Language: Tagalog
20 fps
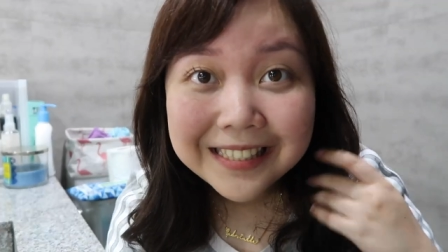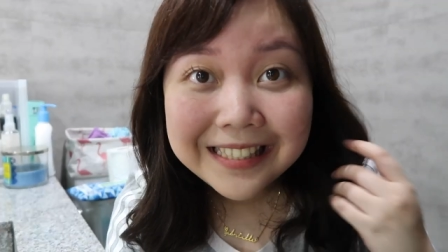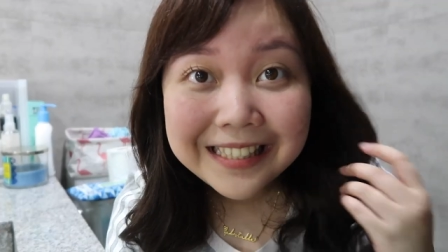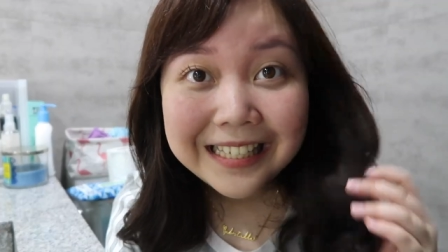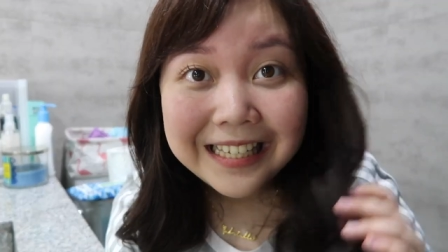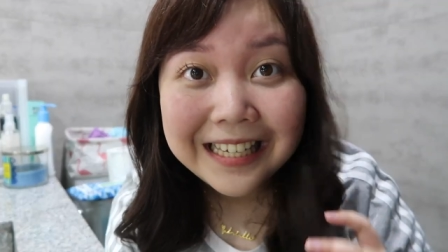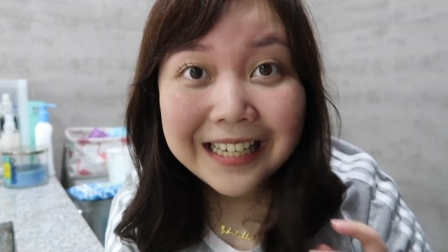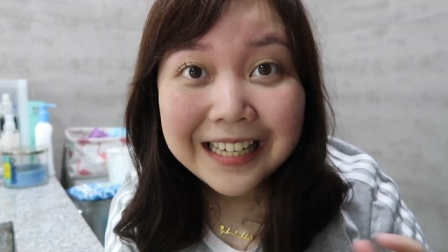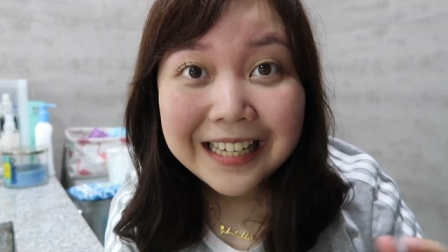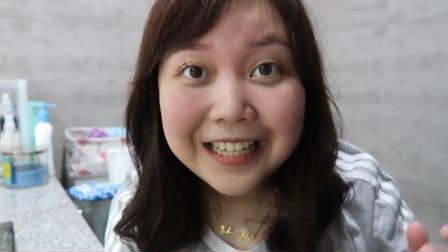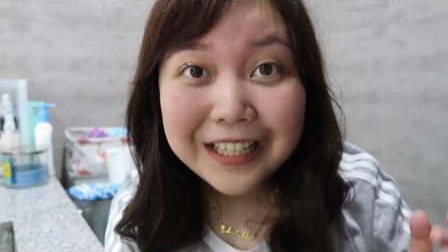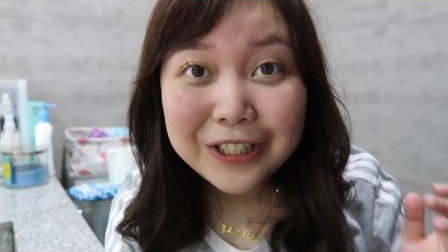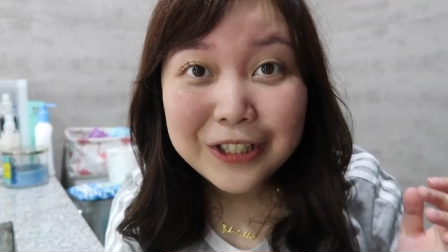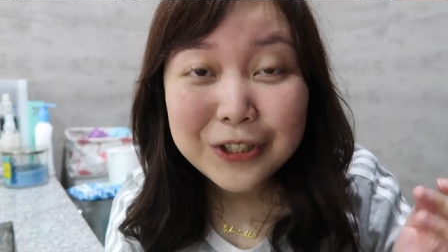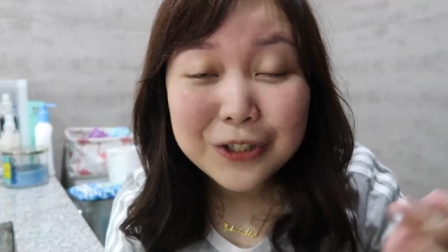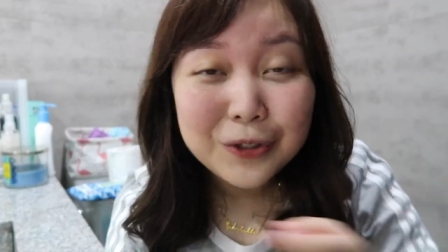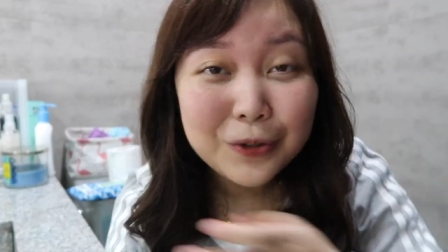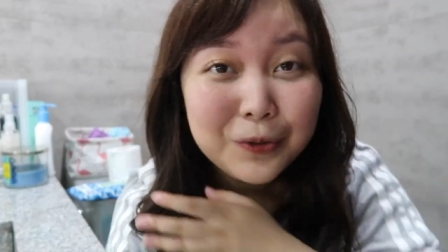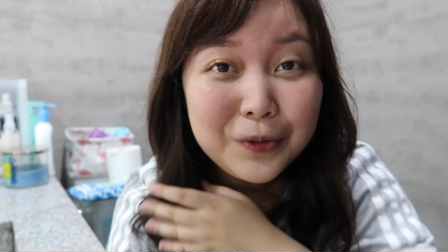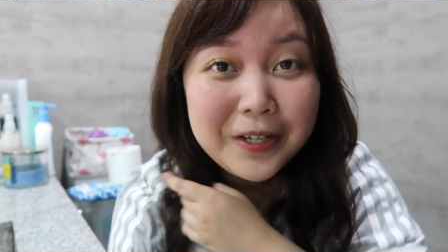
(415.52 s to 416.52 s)
See,
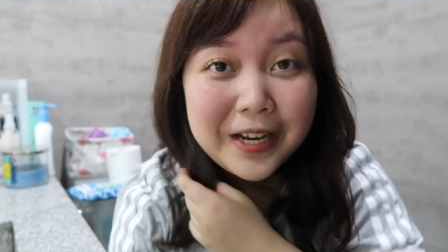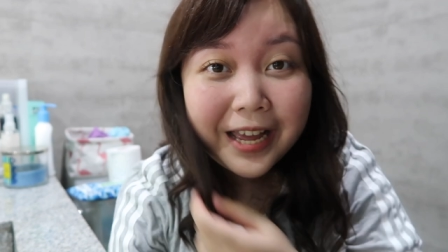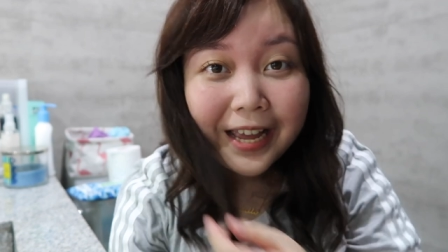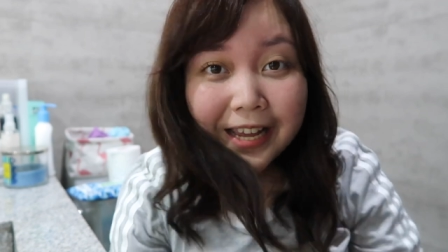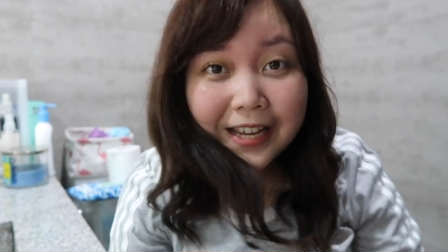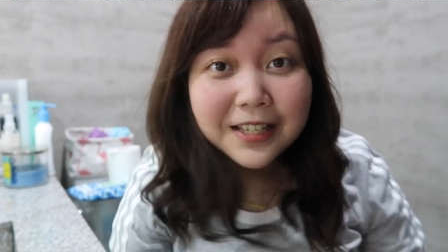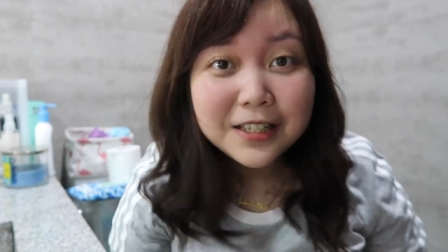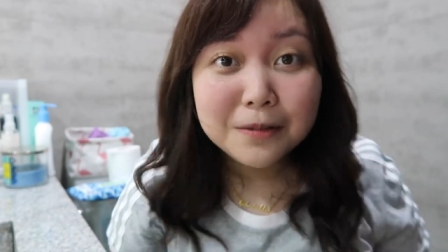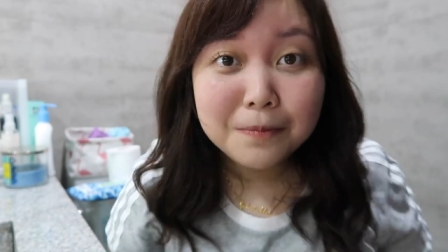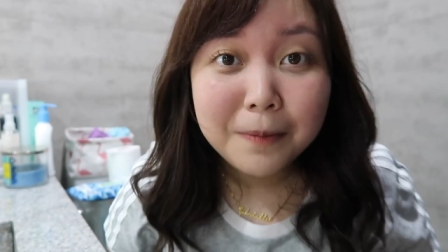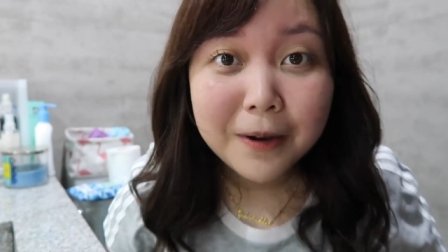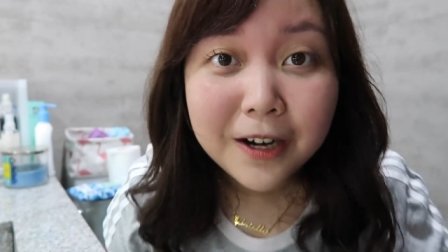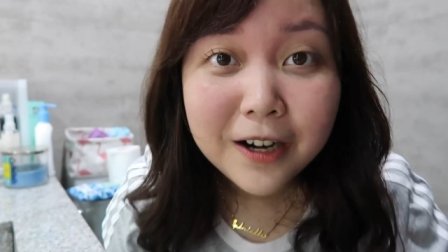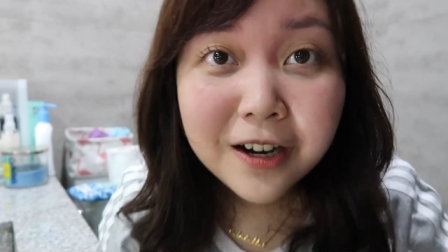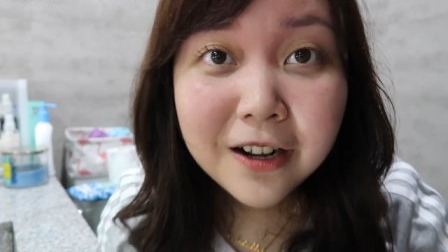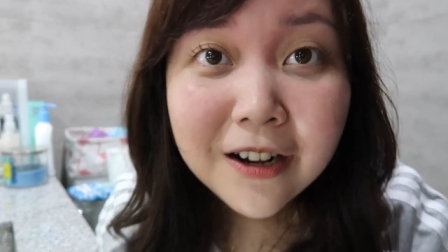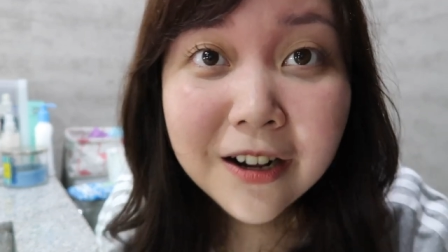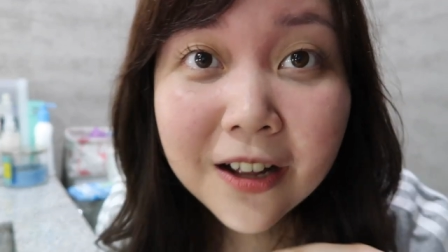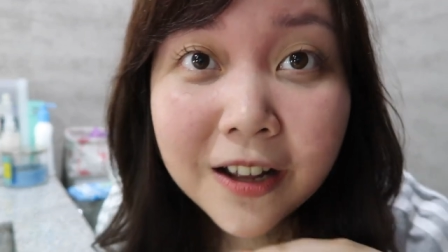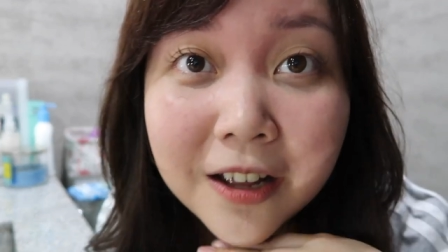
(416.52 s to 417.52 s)
it's so nice.
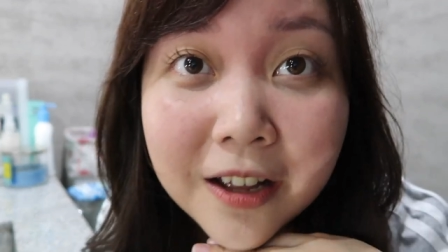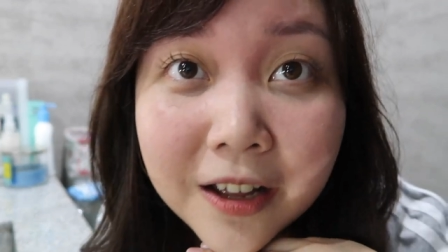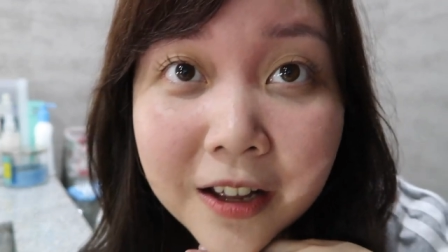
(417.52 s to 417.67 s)
Parang